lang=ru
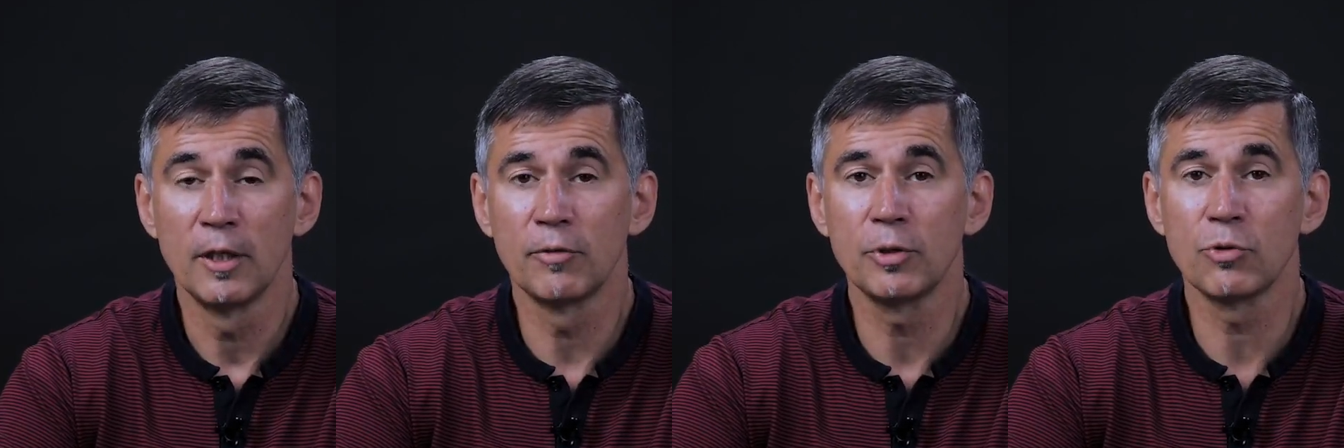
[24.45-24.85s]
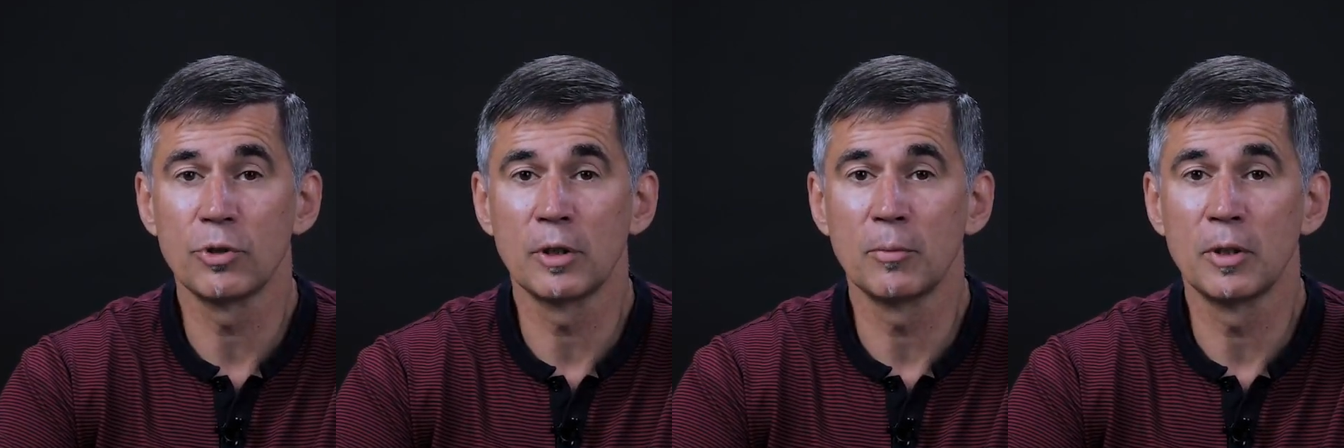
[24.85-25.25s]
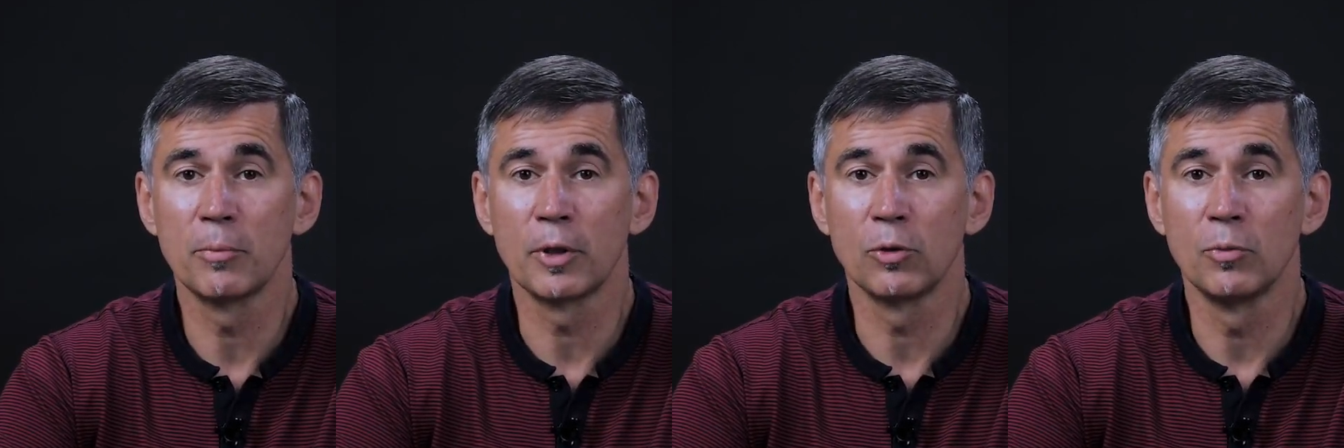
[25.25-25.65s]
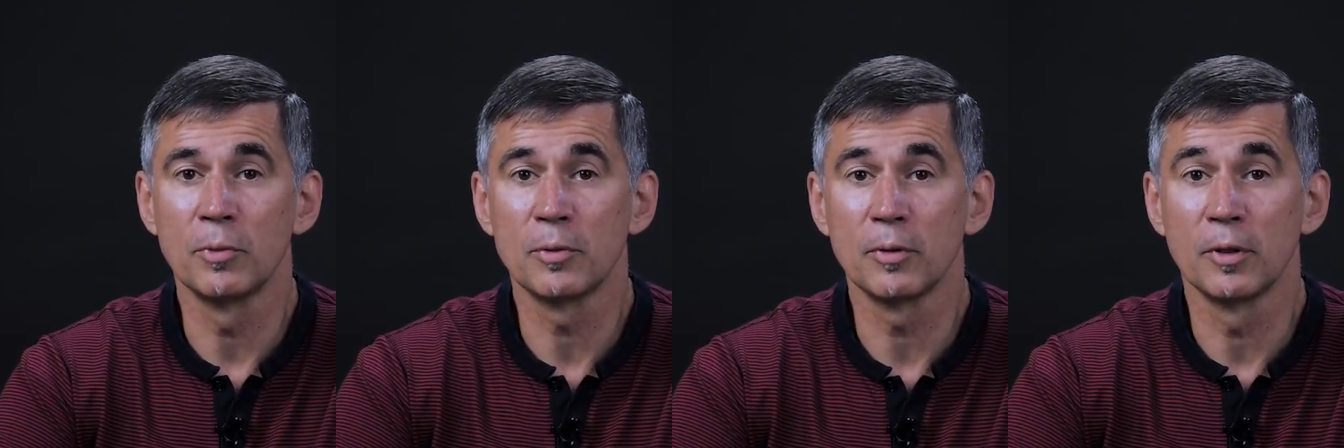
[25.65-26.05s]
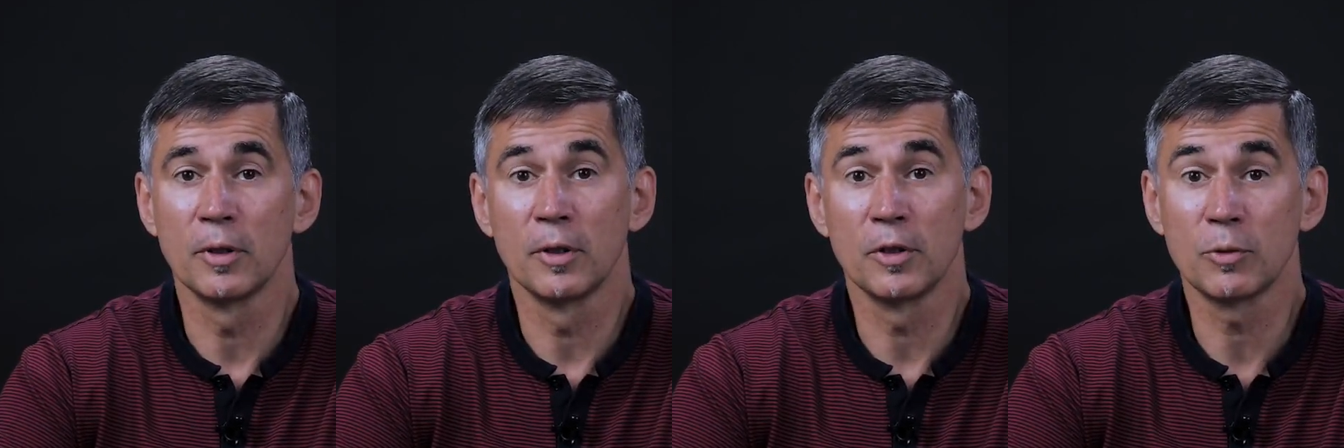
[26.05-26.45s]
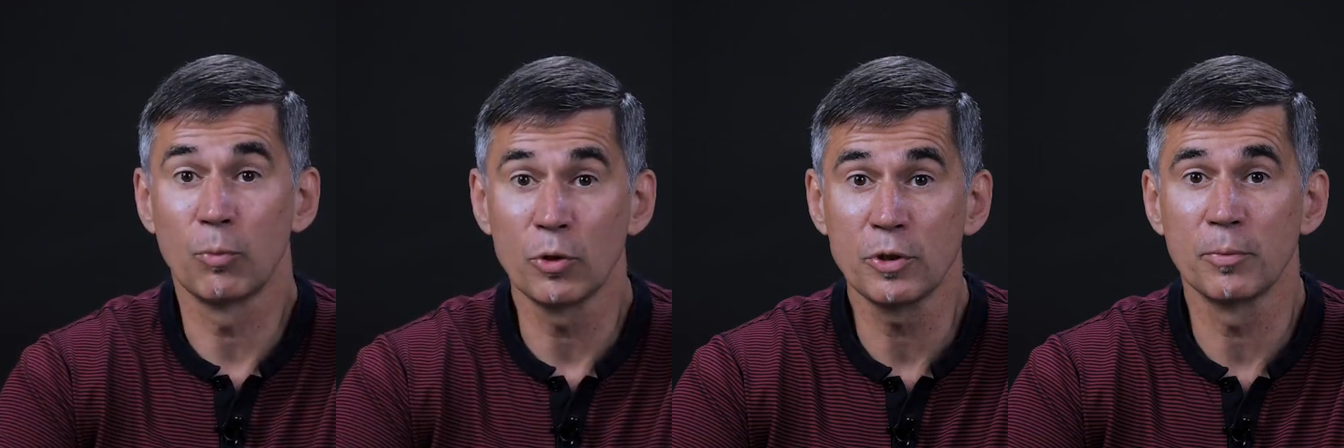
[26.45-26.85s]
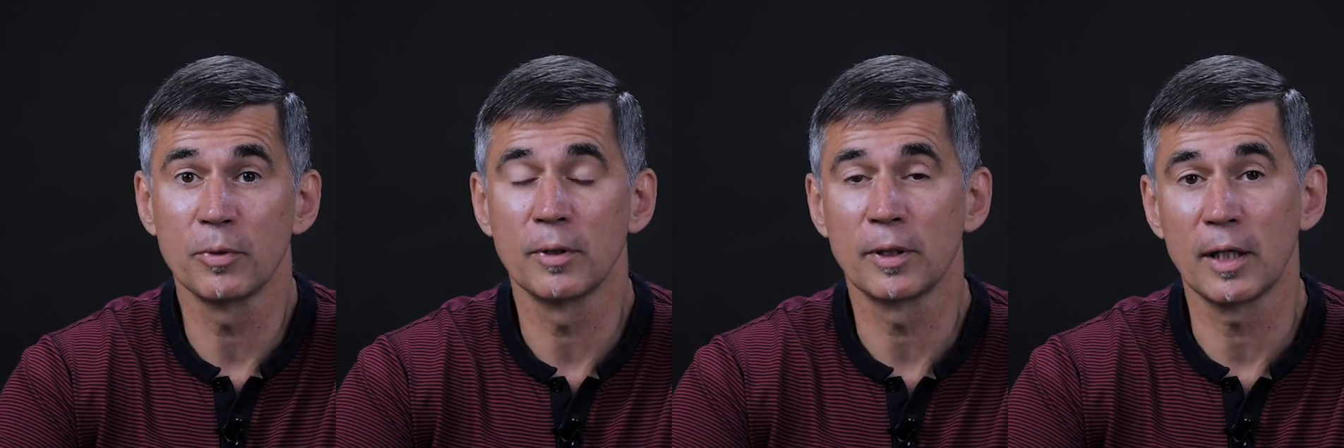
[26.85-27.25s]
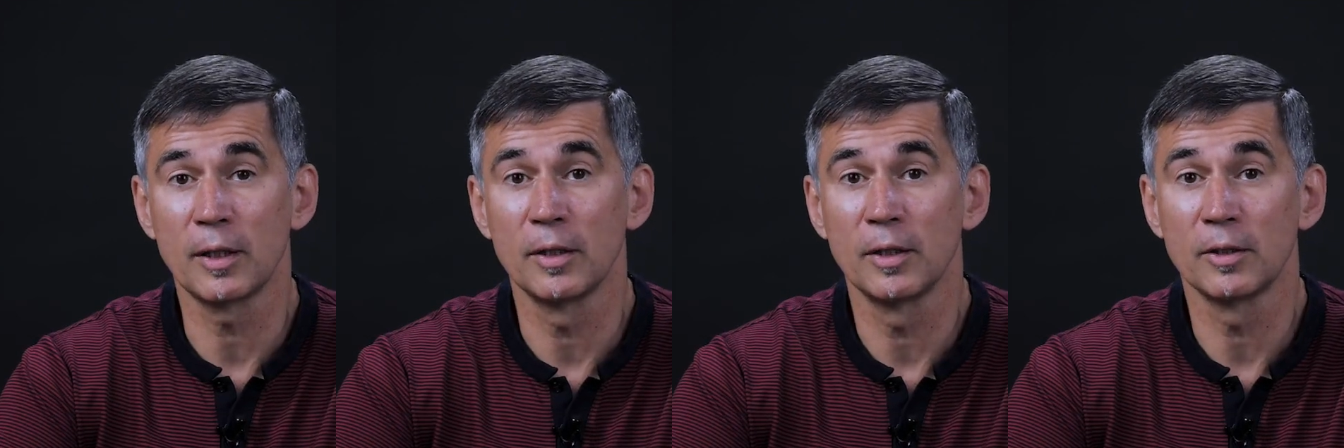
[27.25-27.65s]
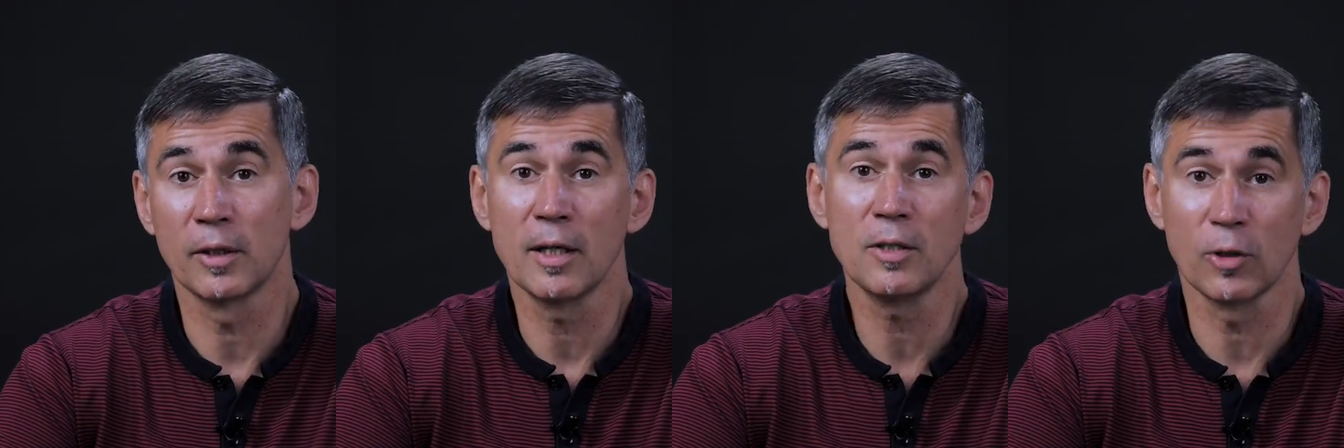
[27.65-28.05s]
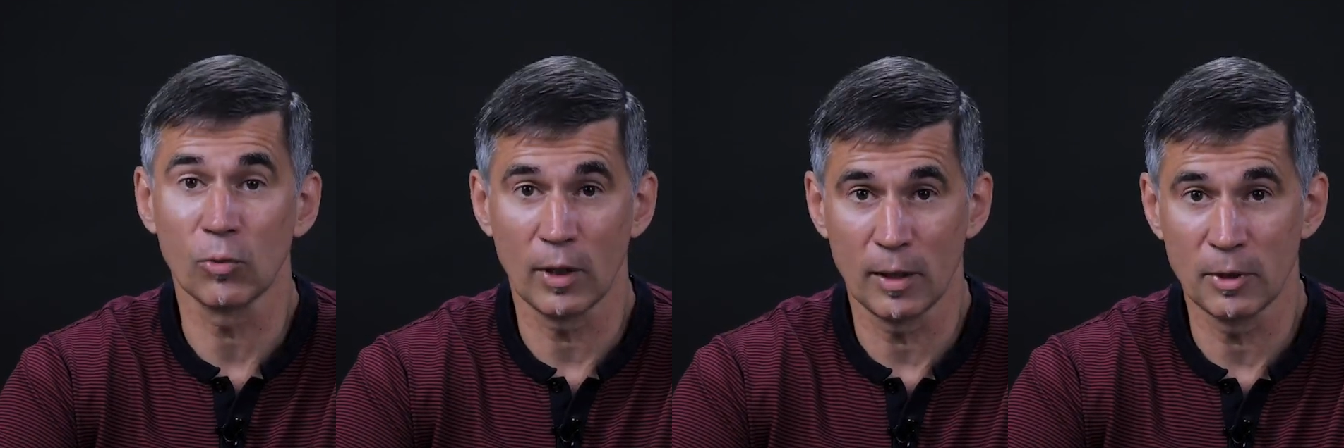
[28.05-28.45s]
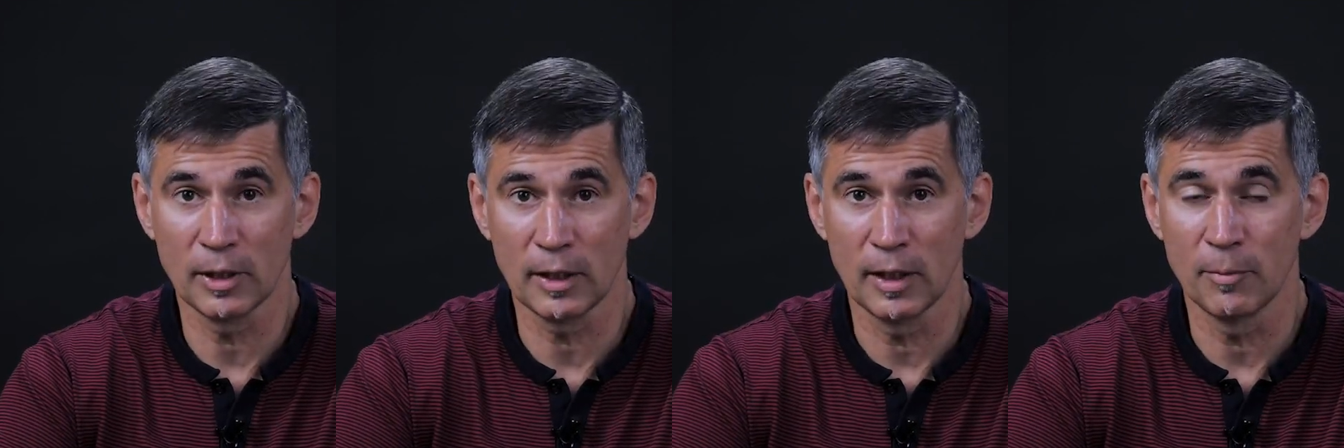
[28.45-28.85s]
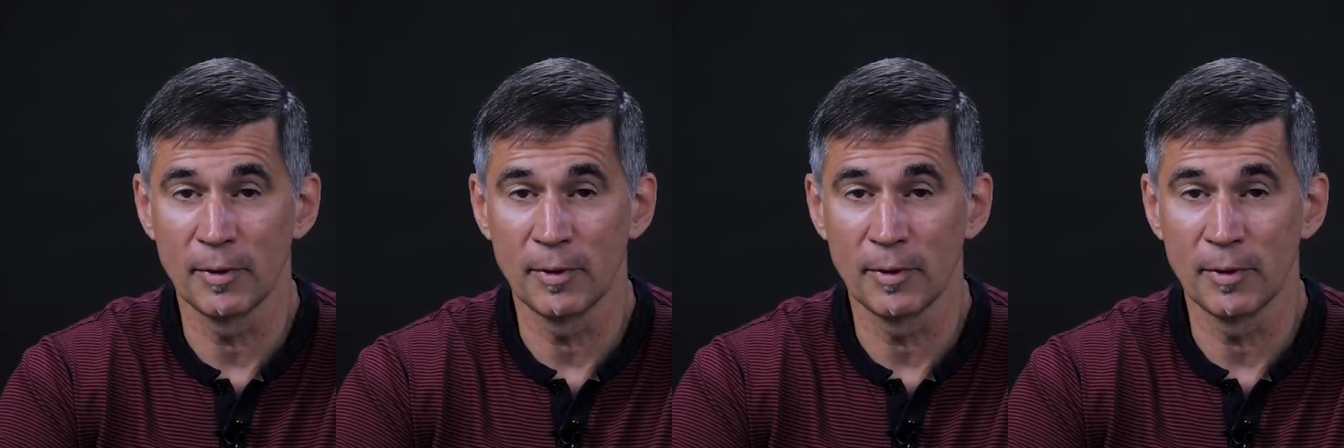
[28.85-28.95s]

вынуждены были придумать э, способ, э, как драться руками и ногами.